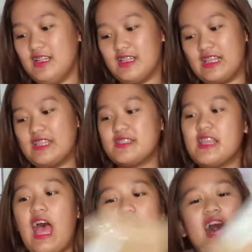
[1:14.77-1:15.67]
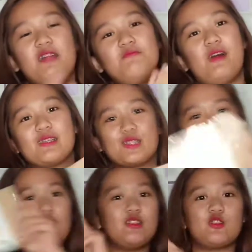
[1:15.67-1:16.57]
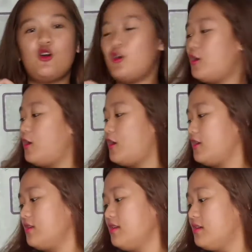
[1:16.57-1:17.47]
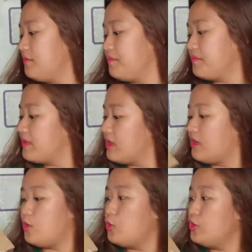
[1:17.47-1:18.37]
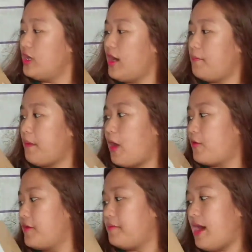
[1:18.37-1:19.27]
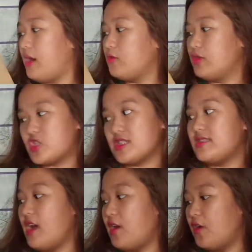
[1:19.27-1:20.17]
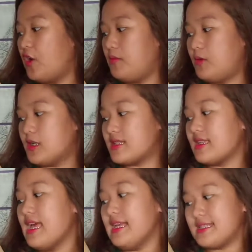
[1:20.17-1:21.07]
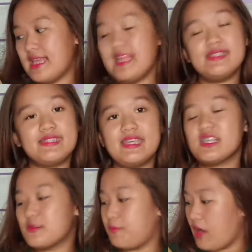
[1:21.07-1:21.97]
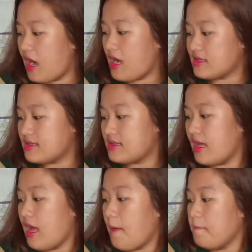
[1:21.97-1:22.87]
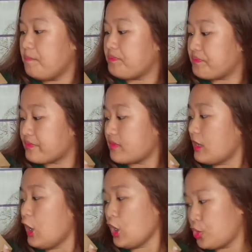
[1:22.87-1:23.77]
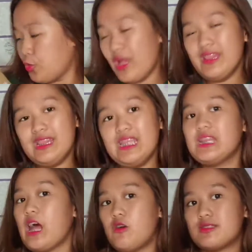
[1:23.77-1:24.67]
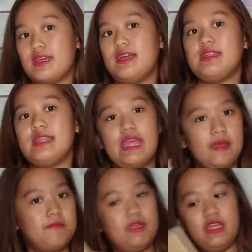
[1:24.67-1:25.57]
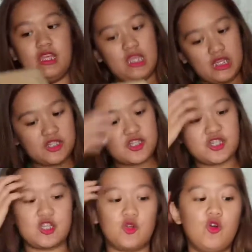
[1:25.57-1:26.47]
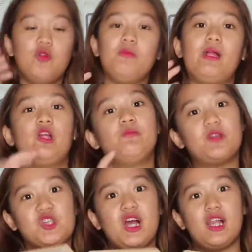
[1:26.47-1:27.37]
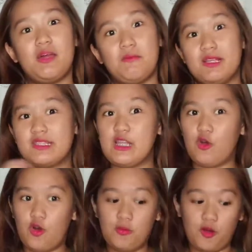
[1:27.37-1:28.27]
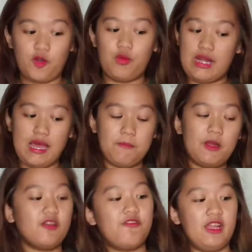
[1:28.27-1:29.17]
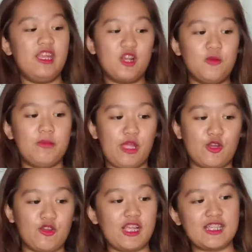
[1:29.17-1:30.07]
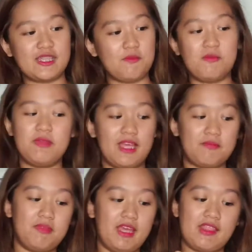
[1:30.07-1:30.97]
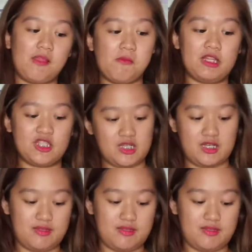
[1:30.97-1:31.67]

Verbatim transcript: Tapos, unbox ko na tong unang power bank which is the Romos Sense 6 Plus 20,000 mAh kung meron ba siyang laman sa loob or wala. Pero feeling ko meron kasi mabigat-bigat naman siya.